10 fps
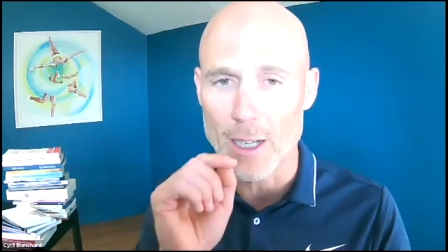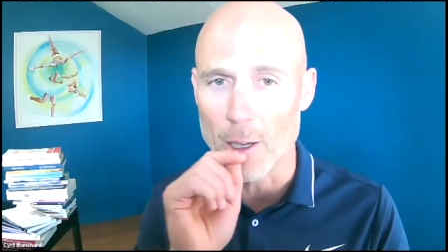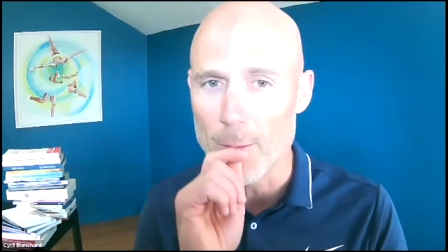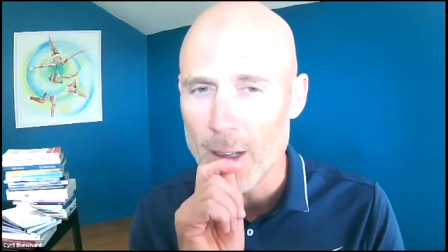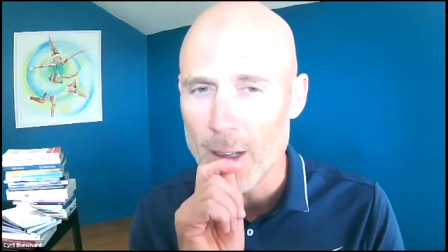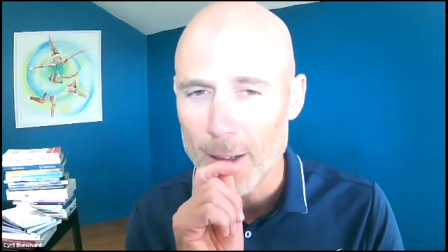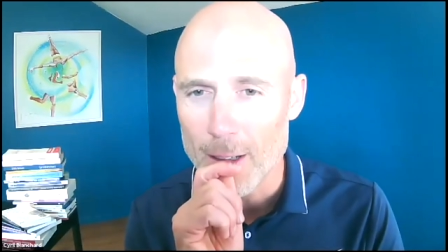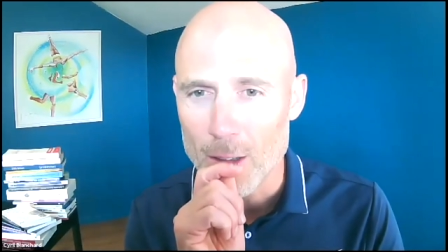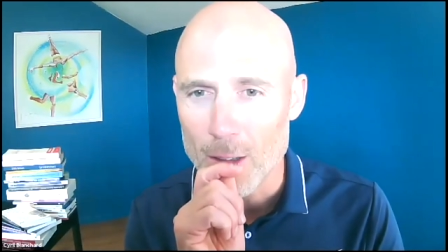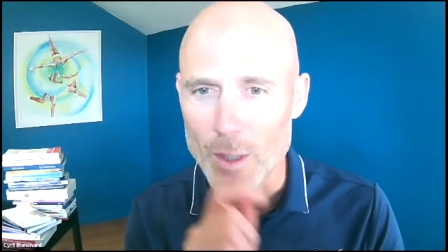Alors,
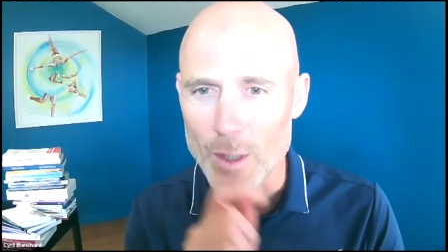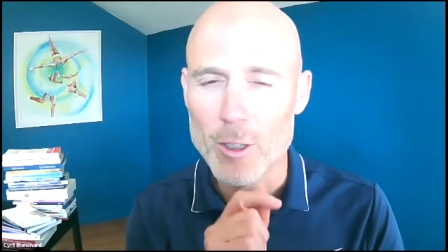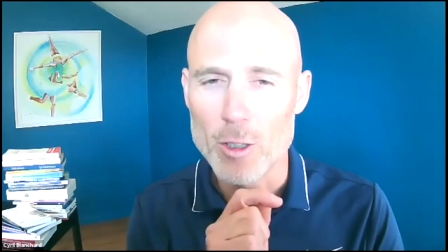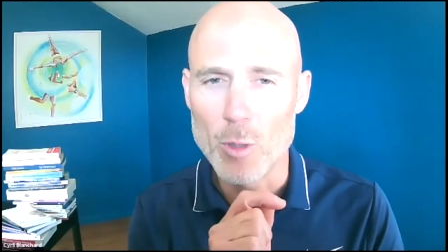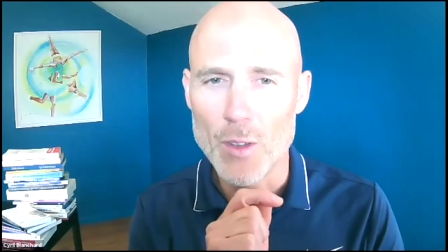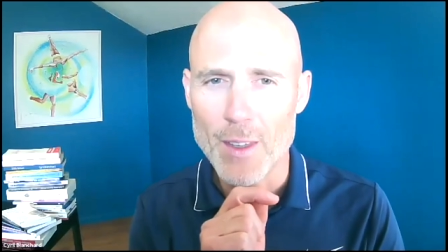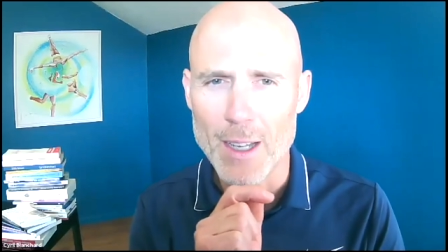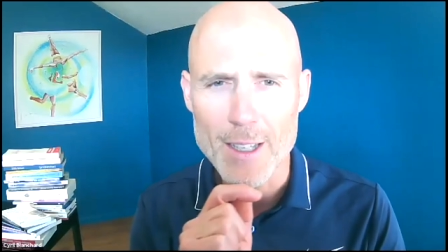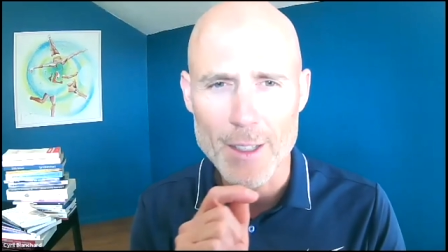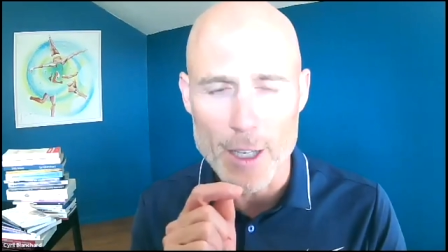toi, tu as commencé
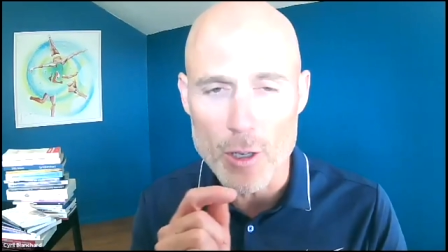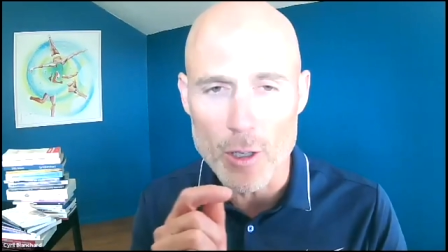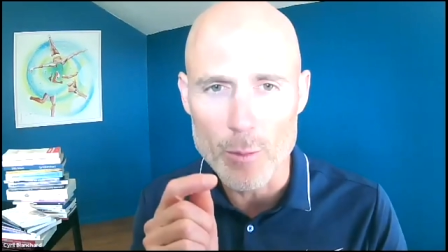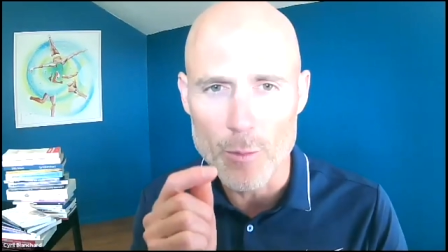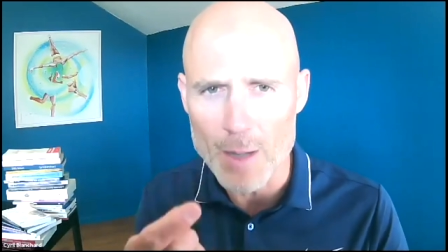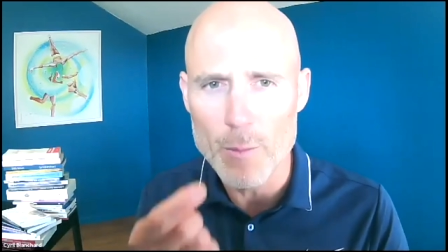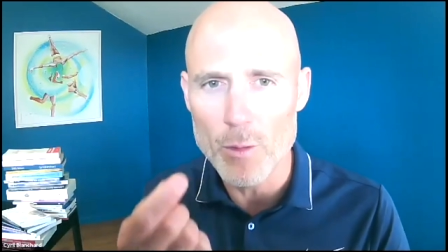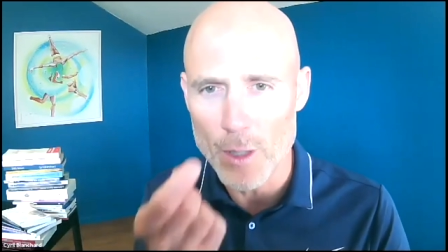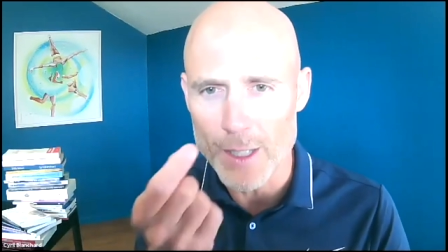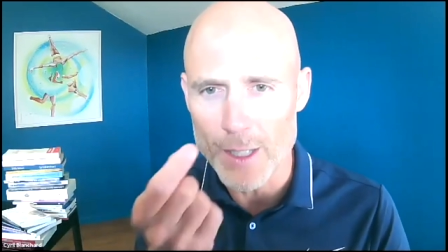à lire d'ailleurs
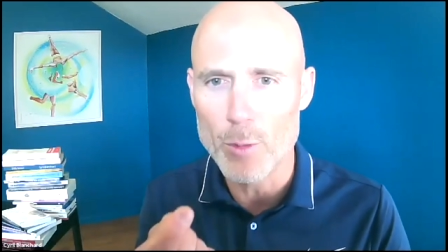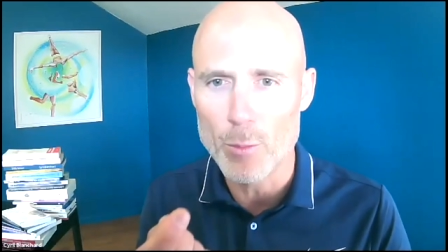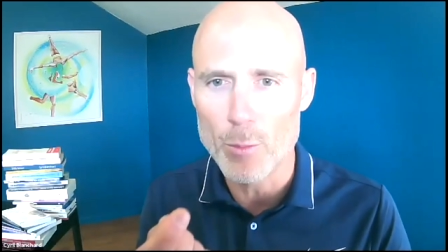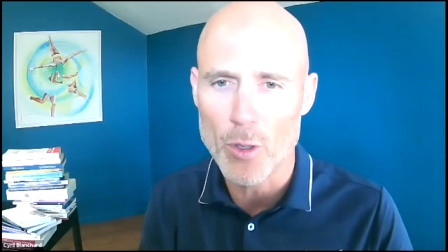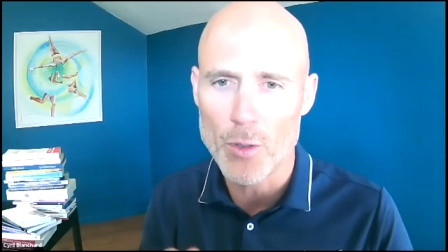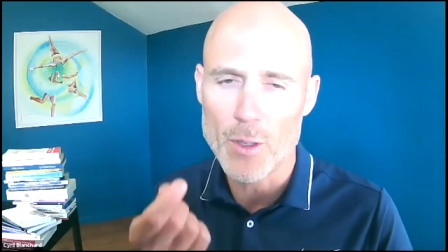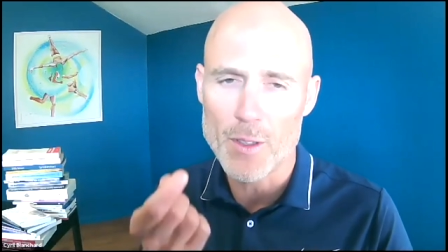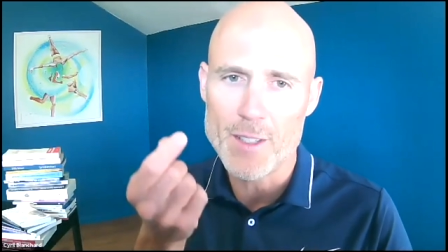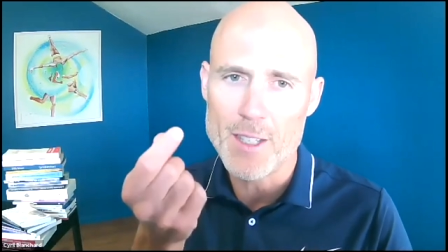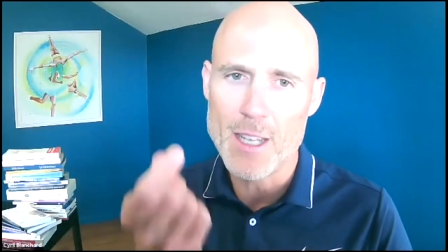vraiment, véritablement dans, dans
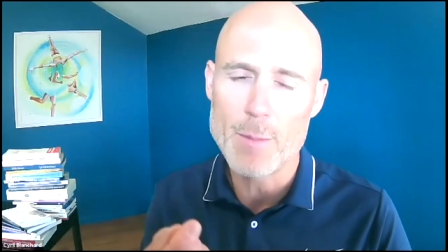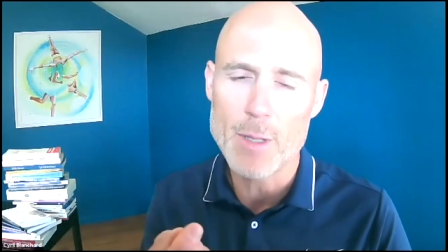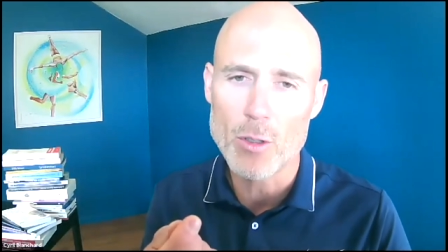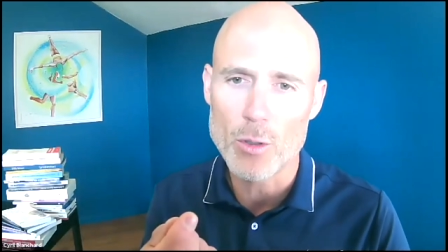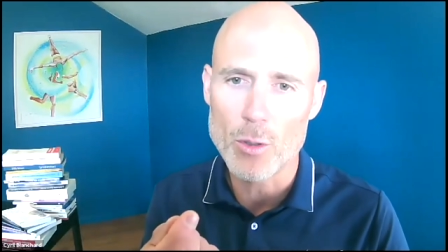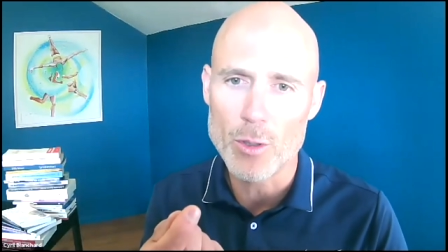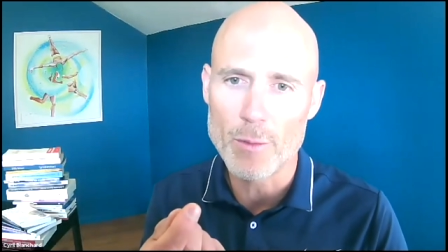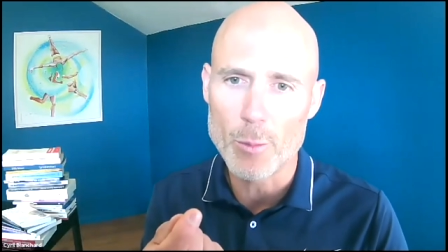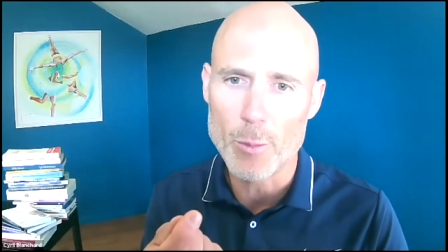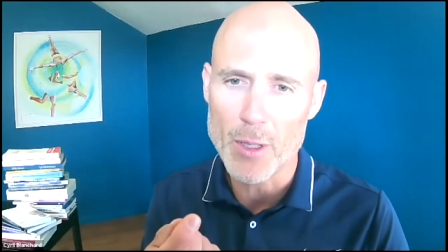cette dynamique de,
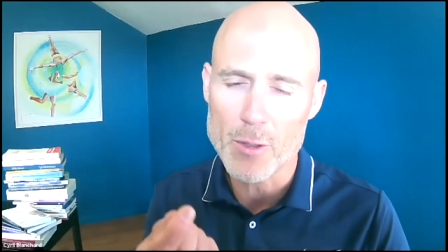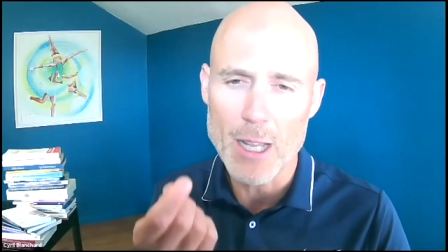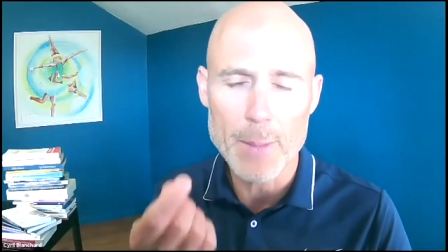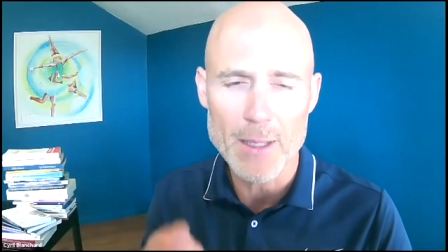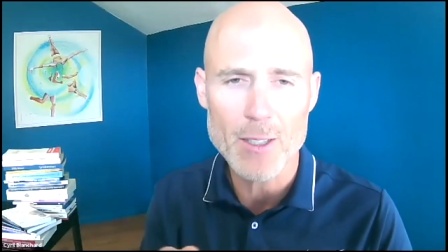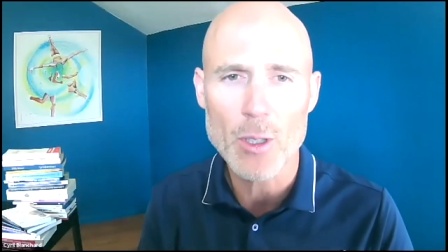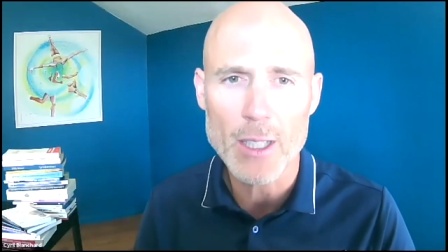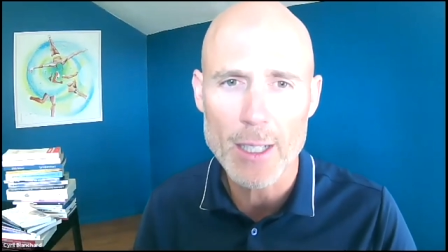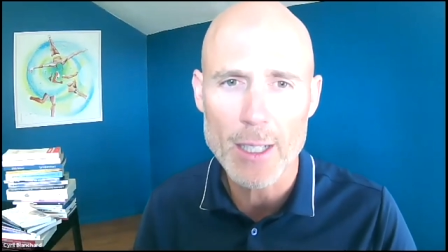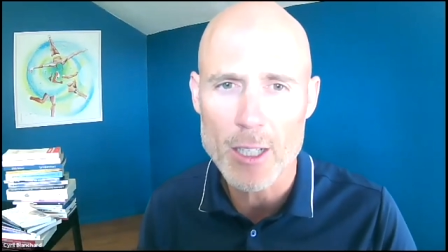développement personnel à partir de
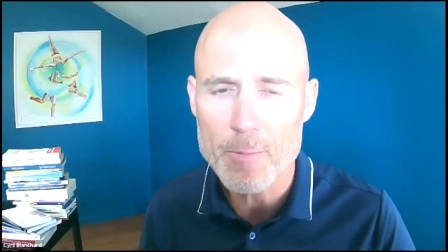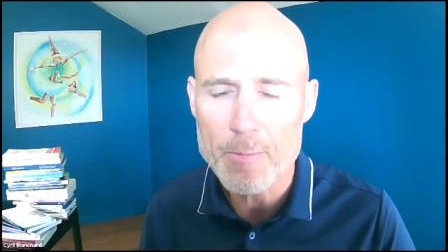quel âge